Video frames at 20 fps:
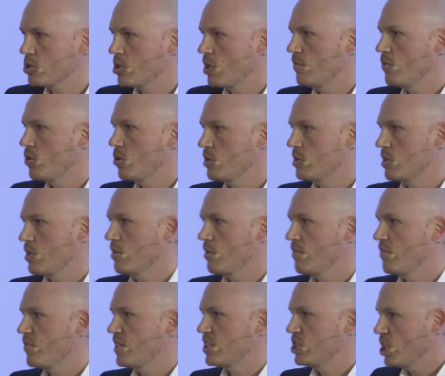alla volta,
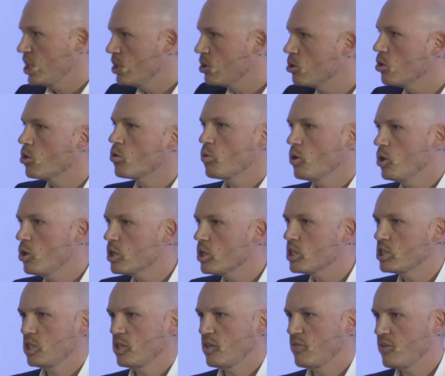facendo quello che
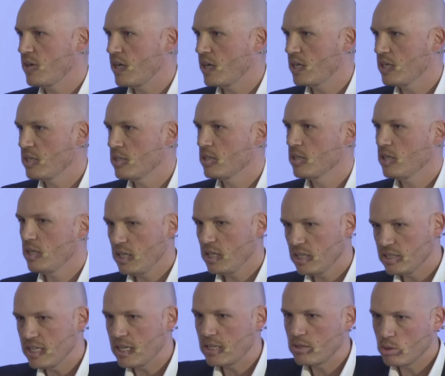c'è da fare e
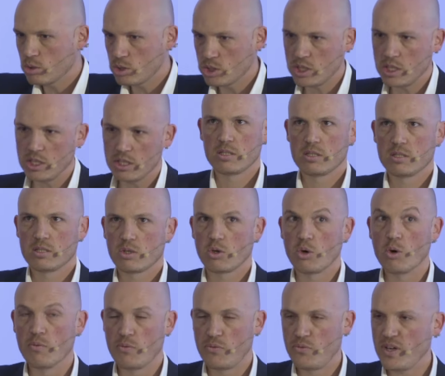dandosi
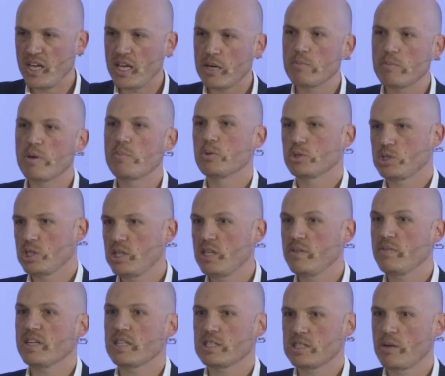conferme
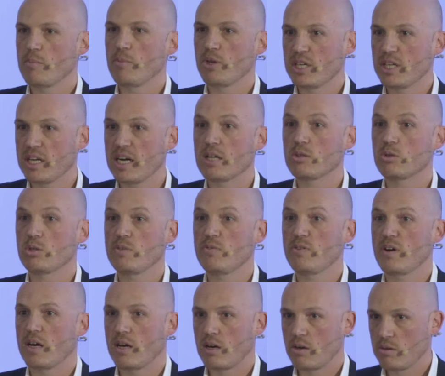positive che siamo in grado di
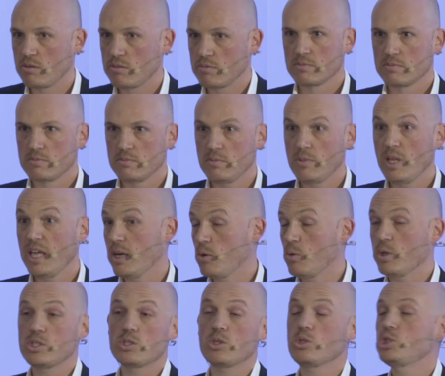farlo. E
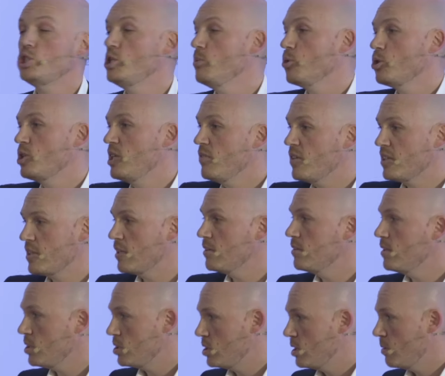questo ci motiva
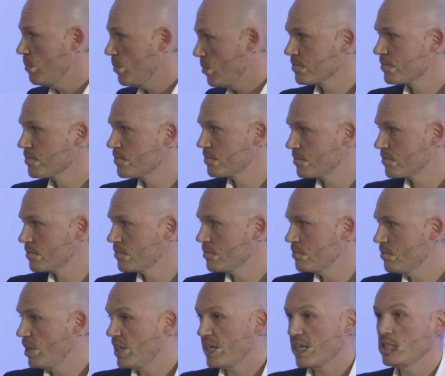tantissimo.
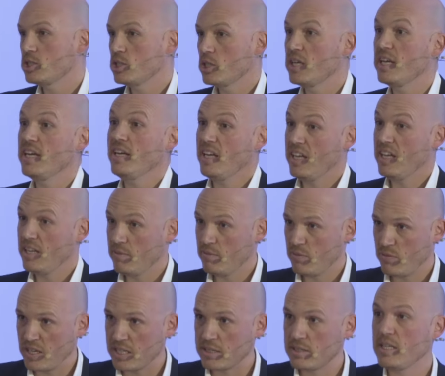e, e
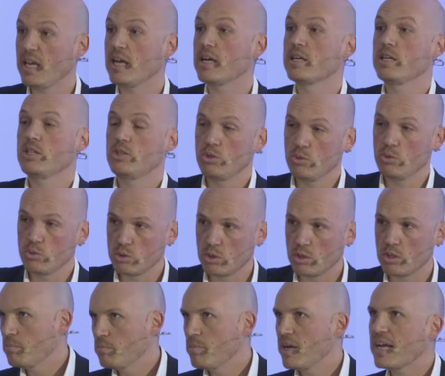infatti anche i
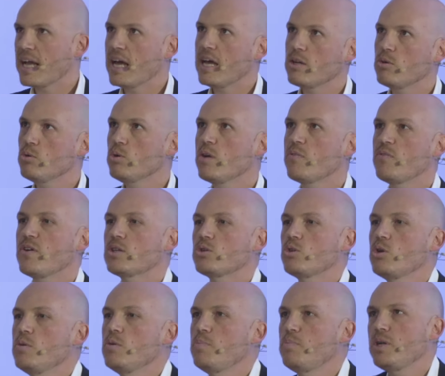tutor, magari uno ha fatto
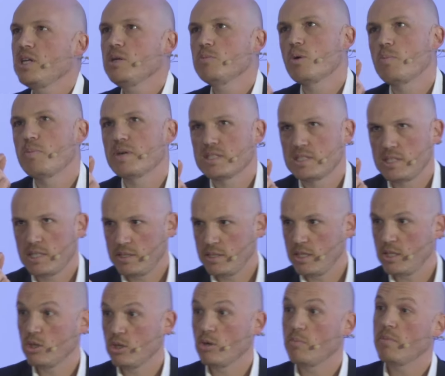il primo
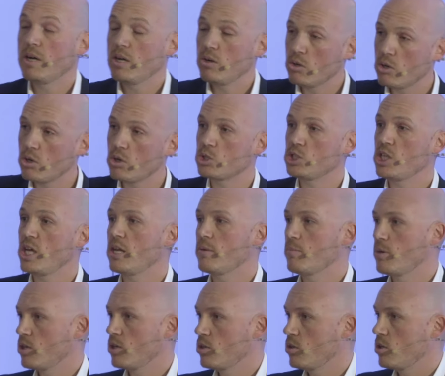passettino, ma loro lo
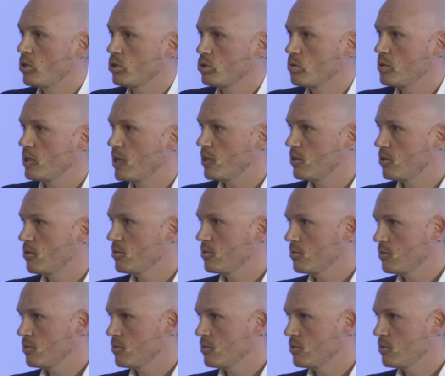celebrano il risultato.